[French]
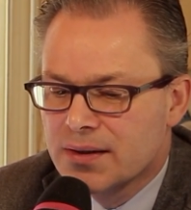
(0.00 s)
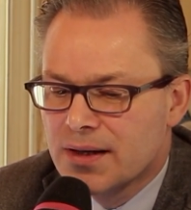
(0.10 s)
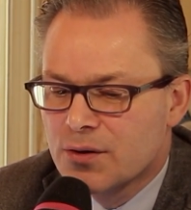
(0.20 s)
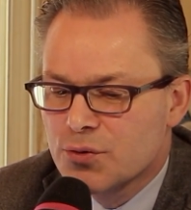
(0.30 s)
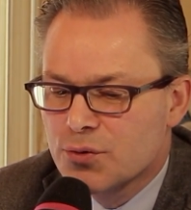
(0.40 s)
et de
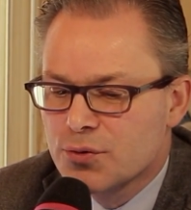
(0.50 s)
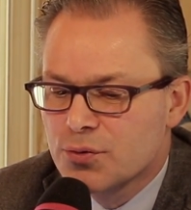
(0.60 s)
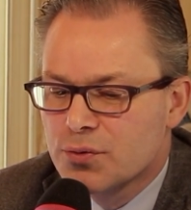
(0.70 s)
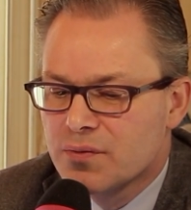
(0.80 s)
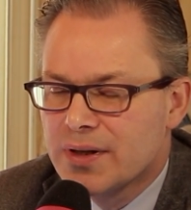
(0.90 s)
la
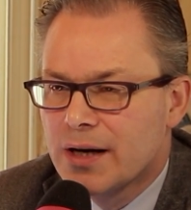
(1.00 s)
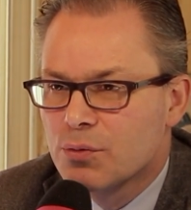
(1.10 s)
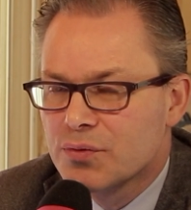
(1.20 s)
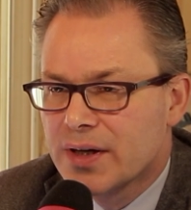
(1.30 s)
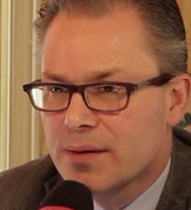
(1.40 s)
construction d'une ville à
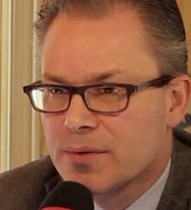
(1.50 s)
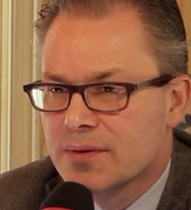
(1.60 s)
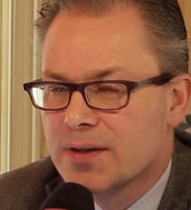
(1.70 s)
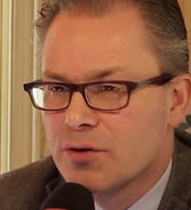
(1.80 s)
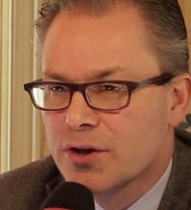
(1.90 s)
long terme,
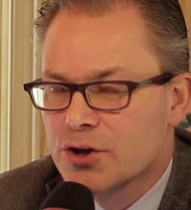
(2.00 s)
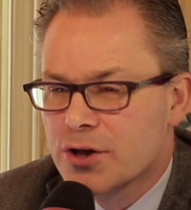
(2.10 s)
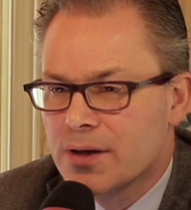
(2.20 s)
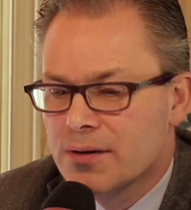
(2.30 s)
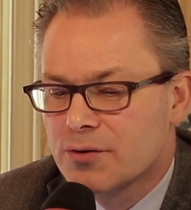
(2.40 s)
c'est notre échelle.